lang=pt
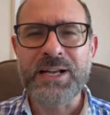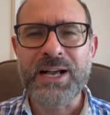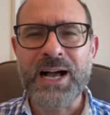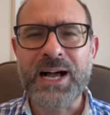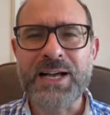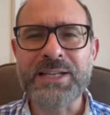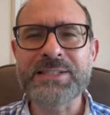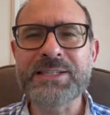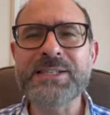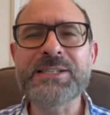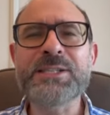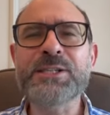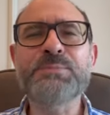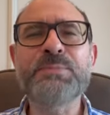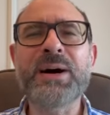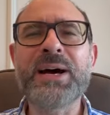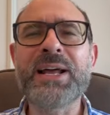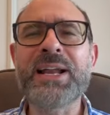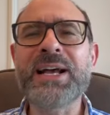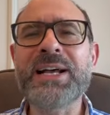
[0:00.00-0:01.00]
Às vezes
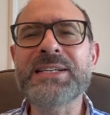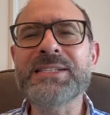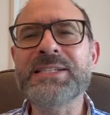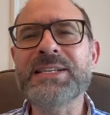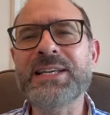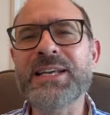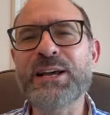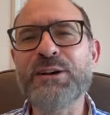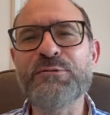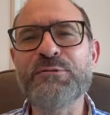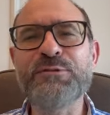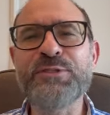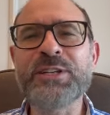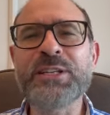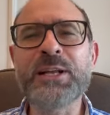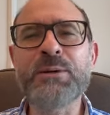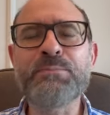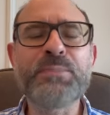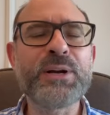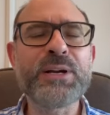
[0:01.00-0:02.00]
parece que a
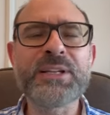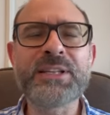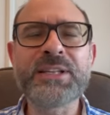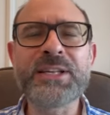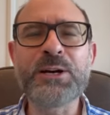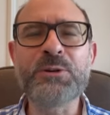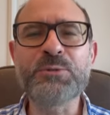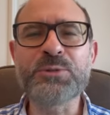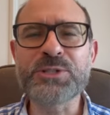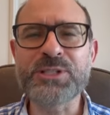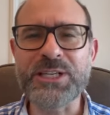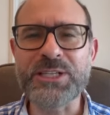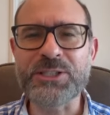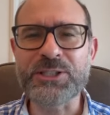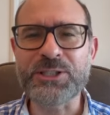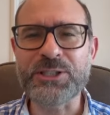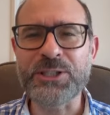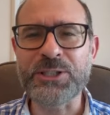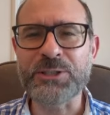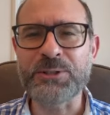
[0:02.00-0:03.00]
vida perdeu o
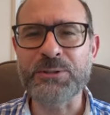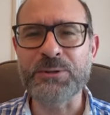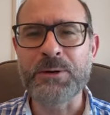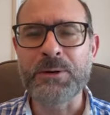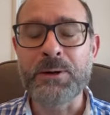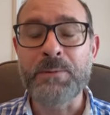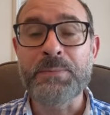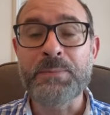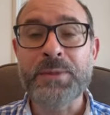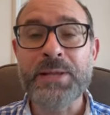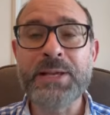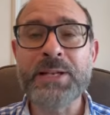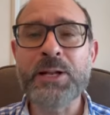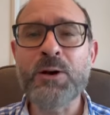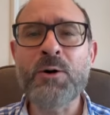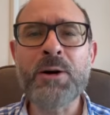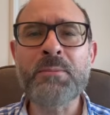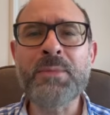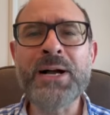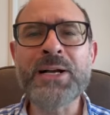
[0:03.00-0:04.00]
sentido, que
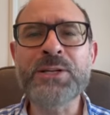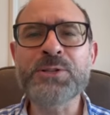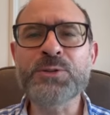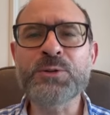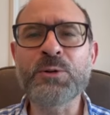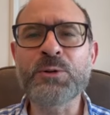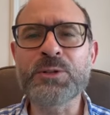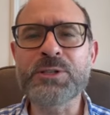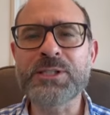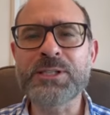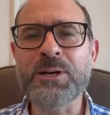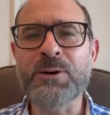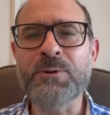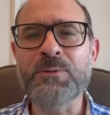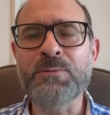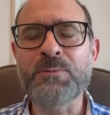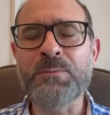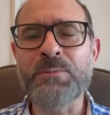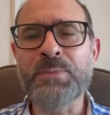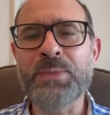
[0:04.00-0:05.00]
não há mais
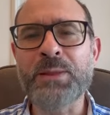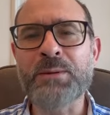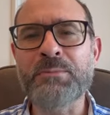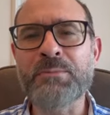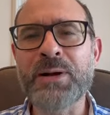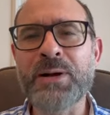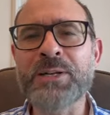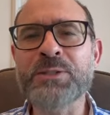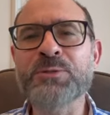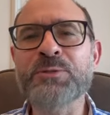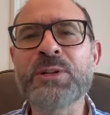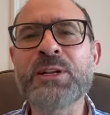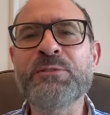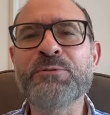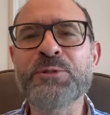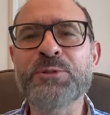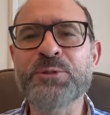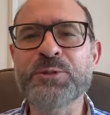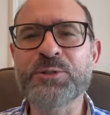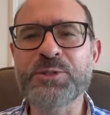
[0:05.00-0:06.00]
solução, mas no
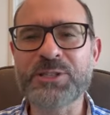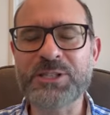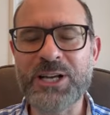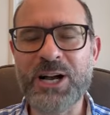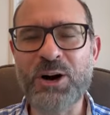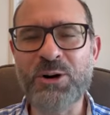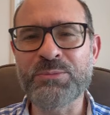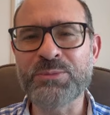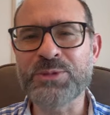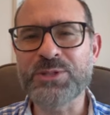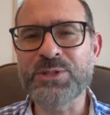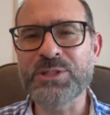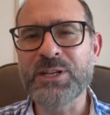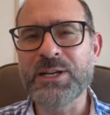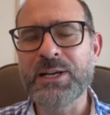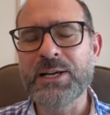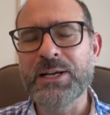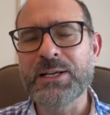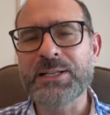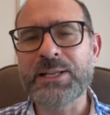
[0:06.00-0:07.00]
livro dos Salmos
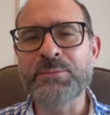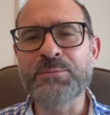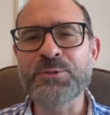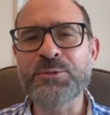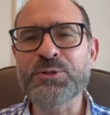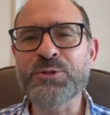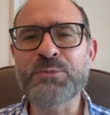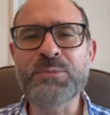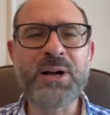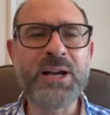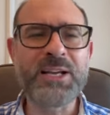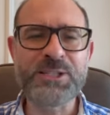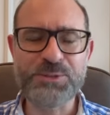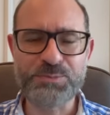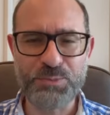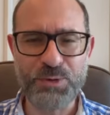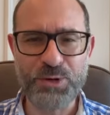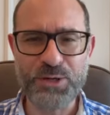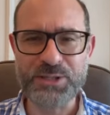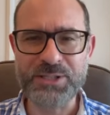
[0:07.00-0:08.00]
temos uma
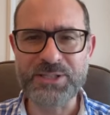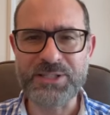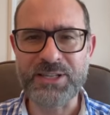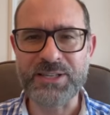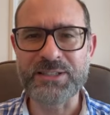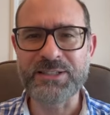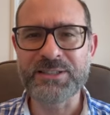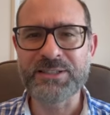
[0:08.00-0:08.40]
resposta.